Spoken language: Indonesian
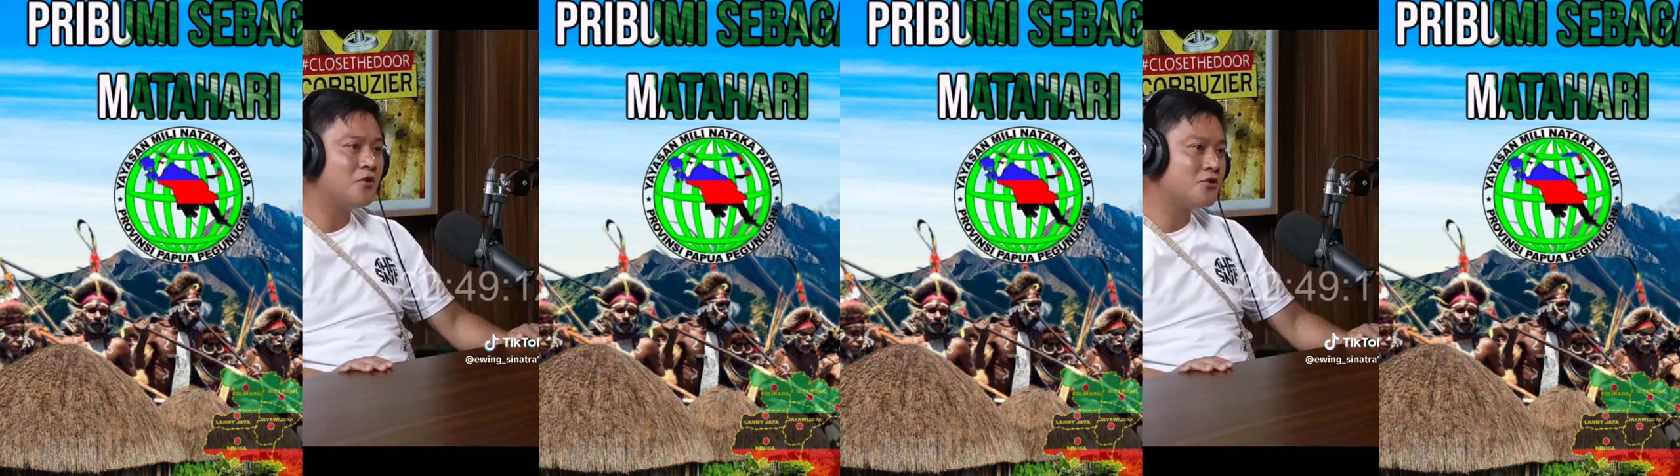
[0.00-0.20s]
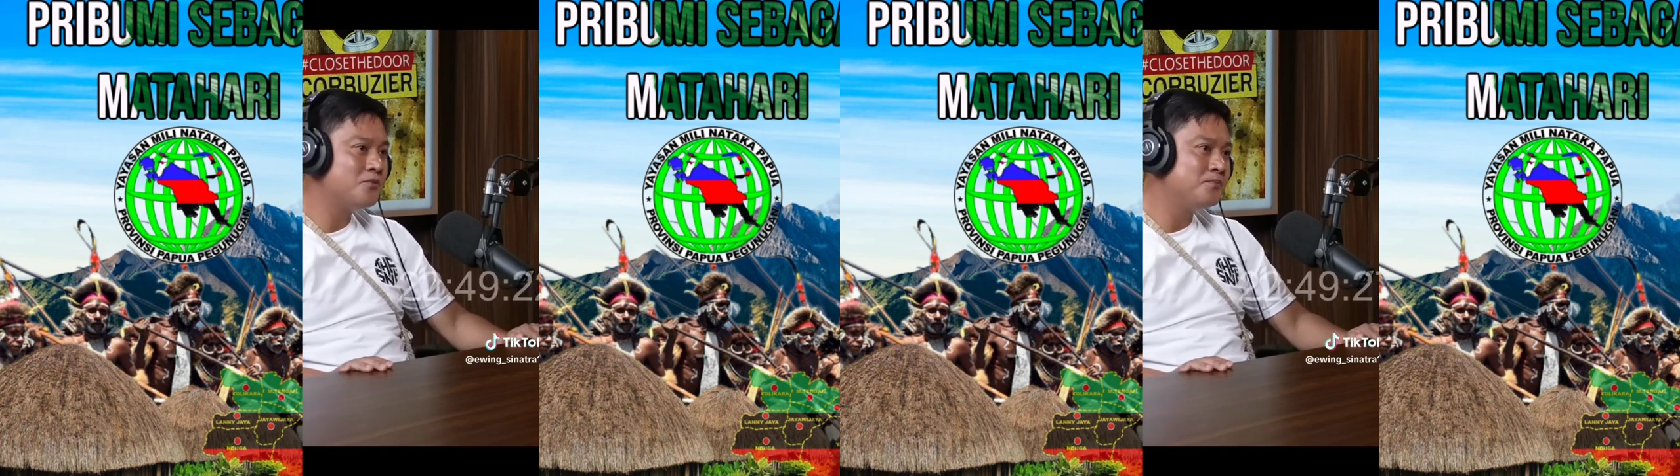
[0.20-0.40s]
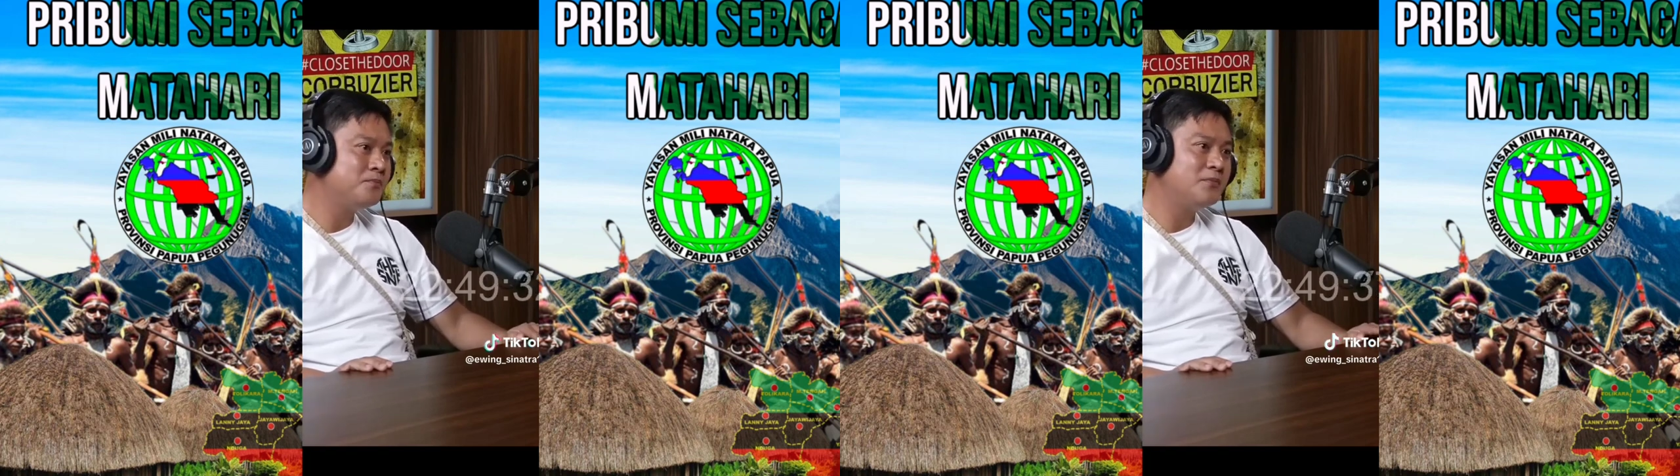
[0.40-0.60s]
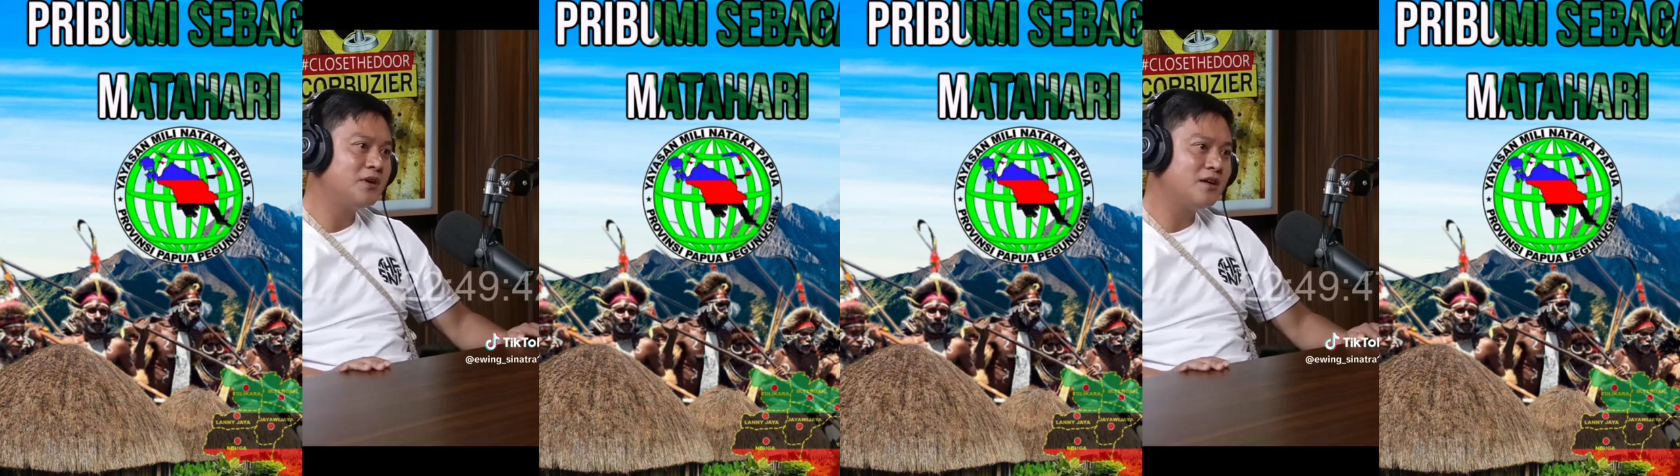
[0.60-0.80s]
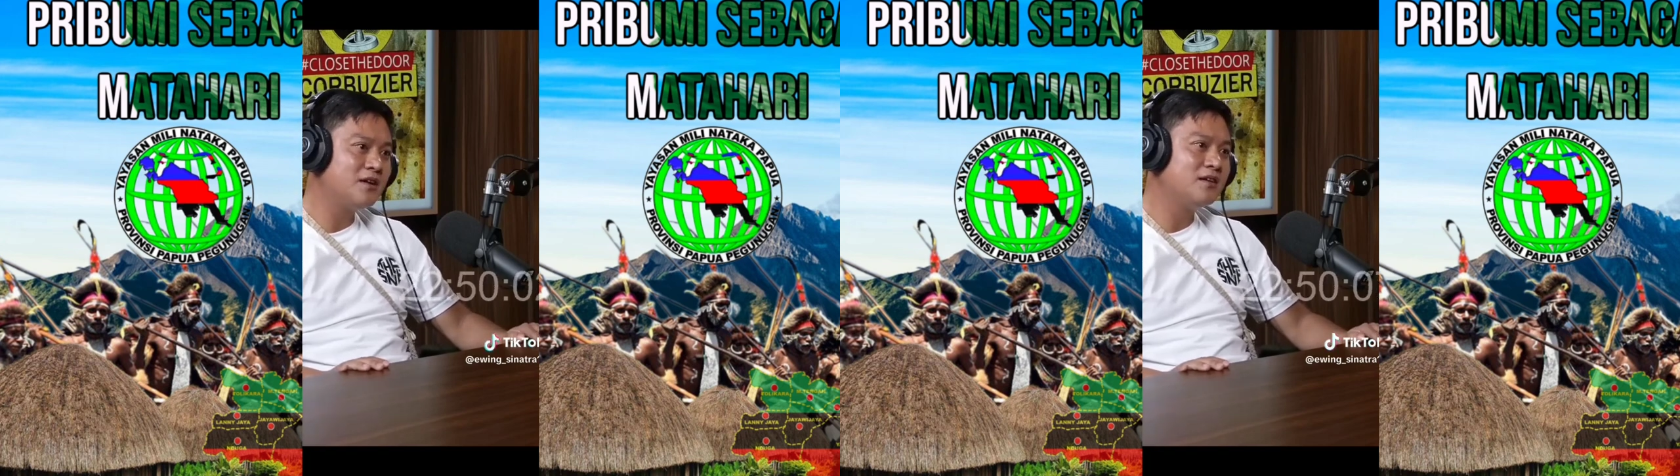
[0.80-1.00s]
korup
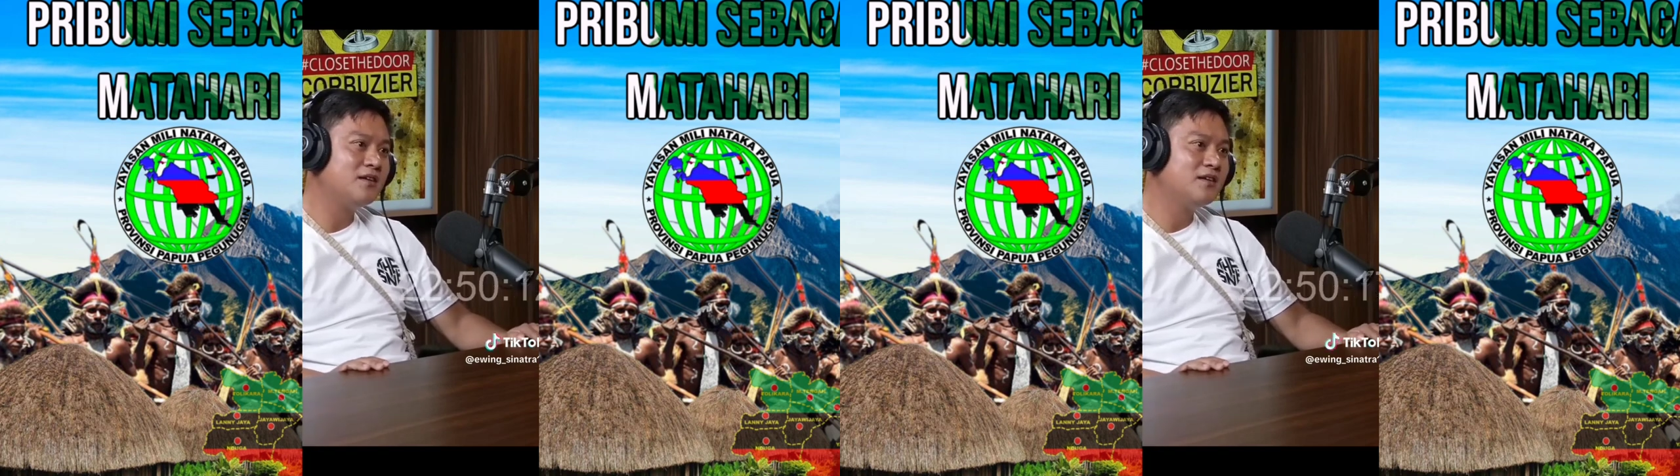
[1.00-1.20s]
ya kan